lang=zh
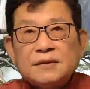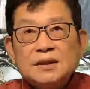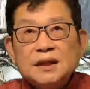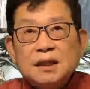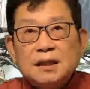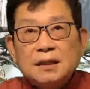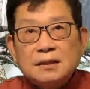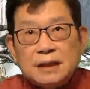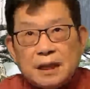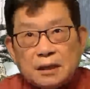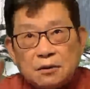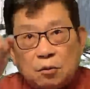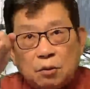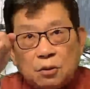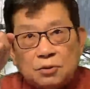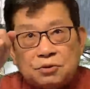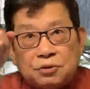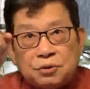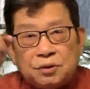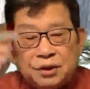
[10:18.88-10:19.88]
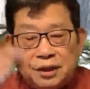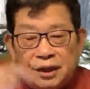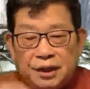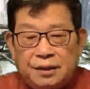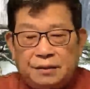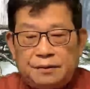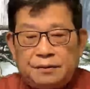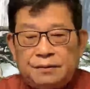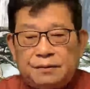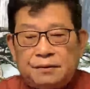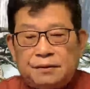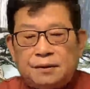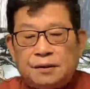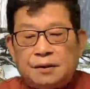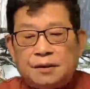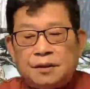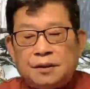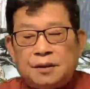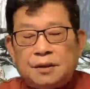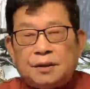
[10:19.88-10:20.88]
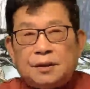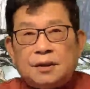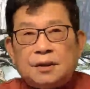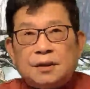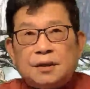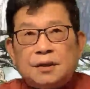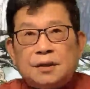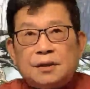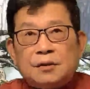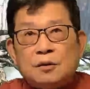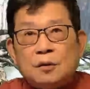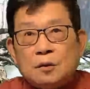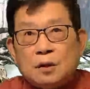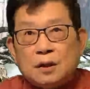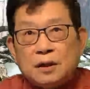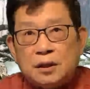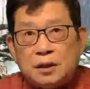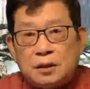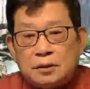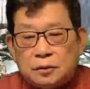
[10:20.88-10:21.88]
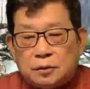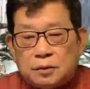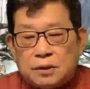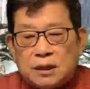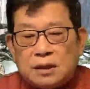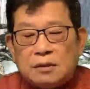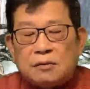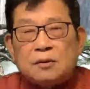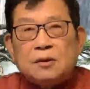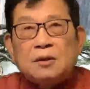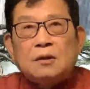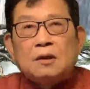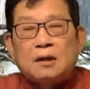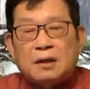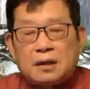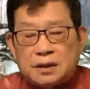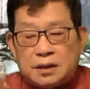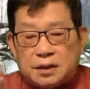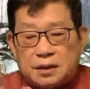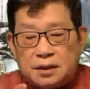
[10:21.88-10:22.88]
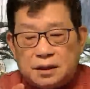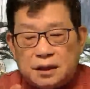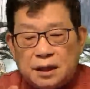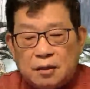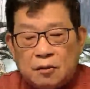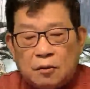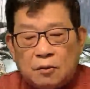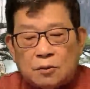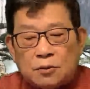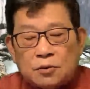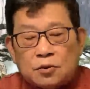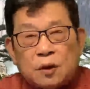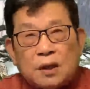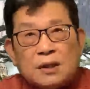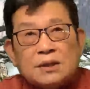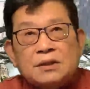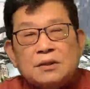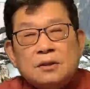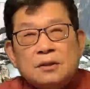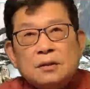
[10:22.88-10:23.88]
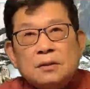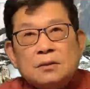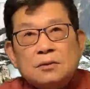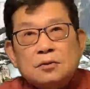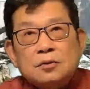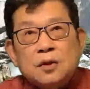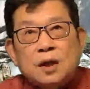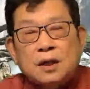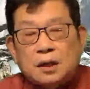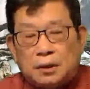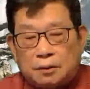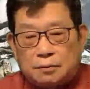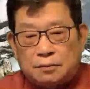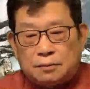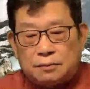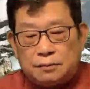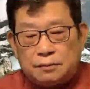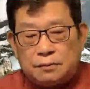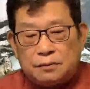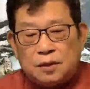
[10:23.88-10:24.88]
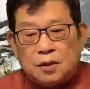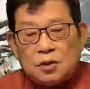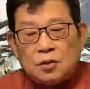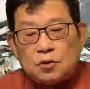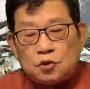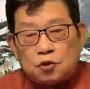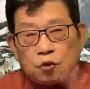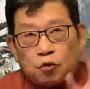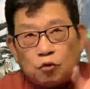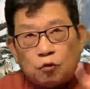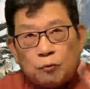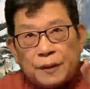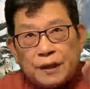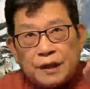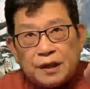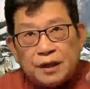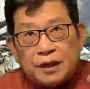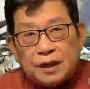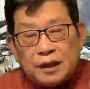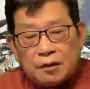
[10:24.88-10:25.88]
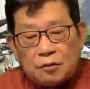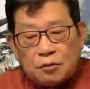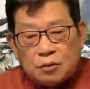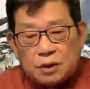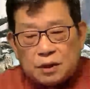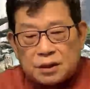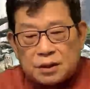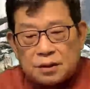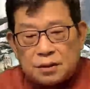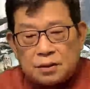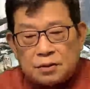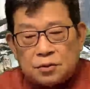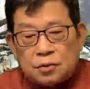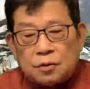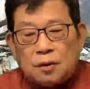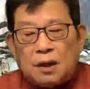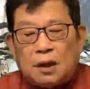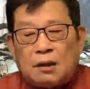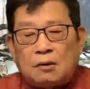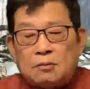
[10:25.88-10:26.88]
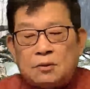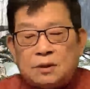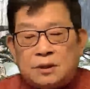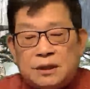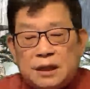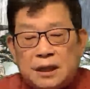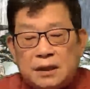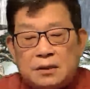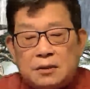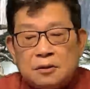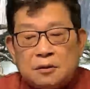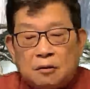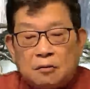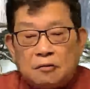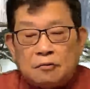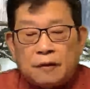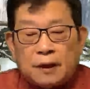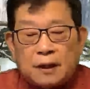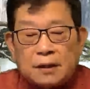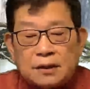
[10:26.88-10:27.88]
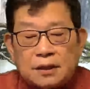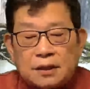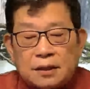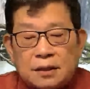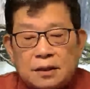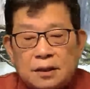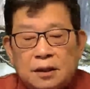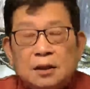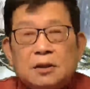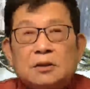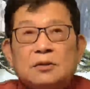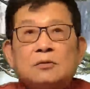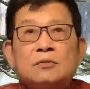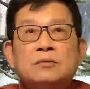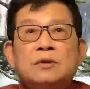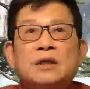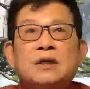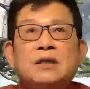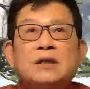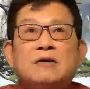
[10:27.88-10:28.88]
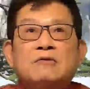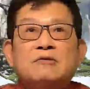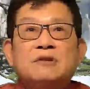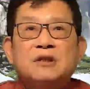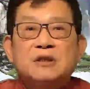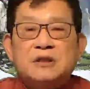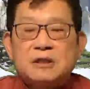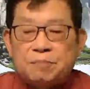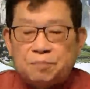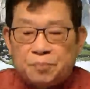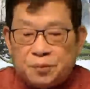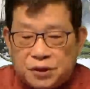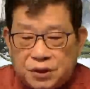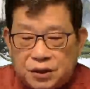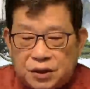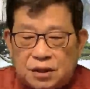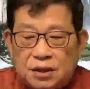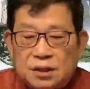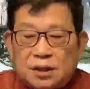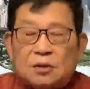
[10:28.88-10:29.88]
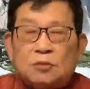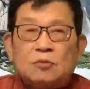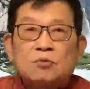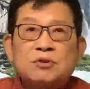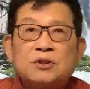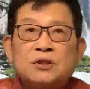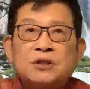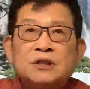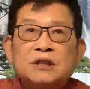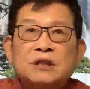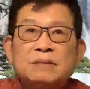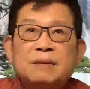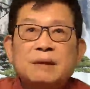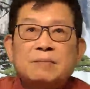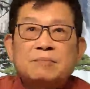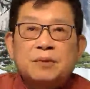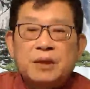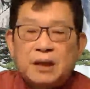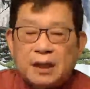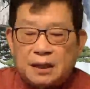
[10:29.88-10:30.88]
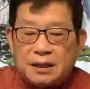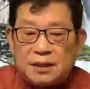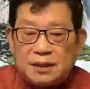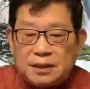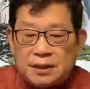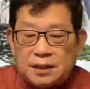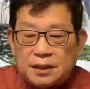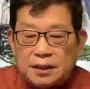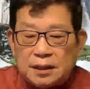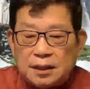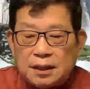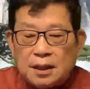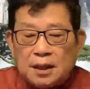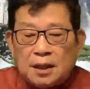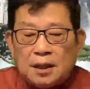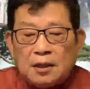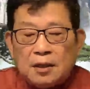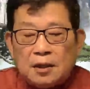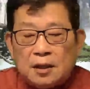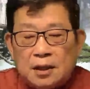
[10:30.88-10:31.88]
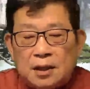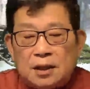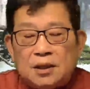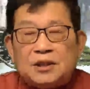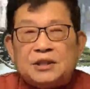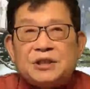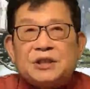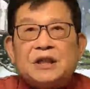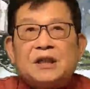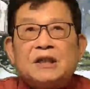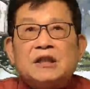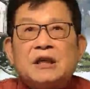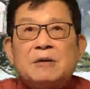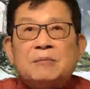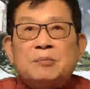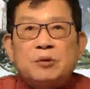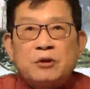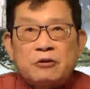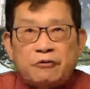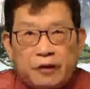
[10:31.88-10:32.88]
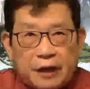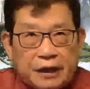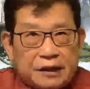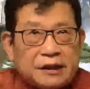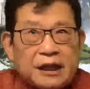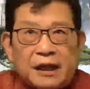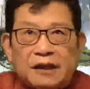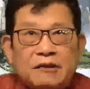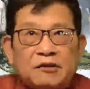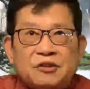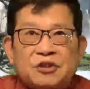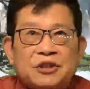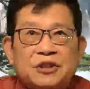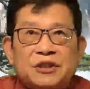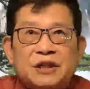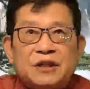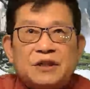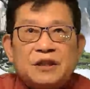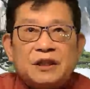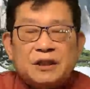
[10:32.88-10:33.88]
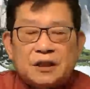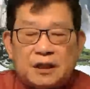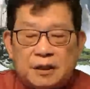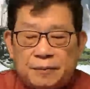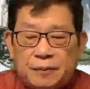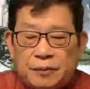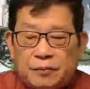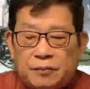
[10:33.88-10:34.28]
在过去一年，如果印度政府用好了时间空窗窗口。储备医疗物资，做好监控防测，印度的医疗体系不至于如此这般不堪一击，疫情也不会反弹到今天这个地步。